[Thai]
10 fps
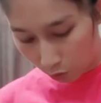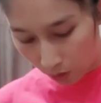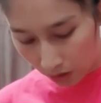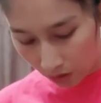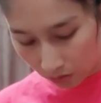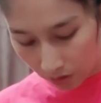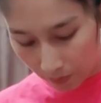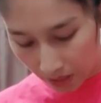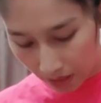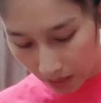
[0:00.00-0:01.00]
ว่าเขาจะ
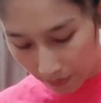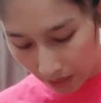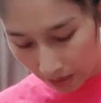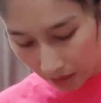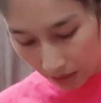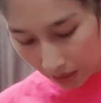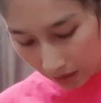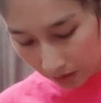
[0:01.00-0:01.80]
ปิดได้ไหมนะคะ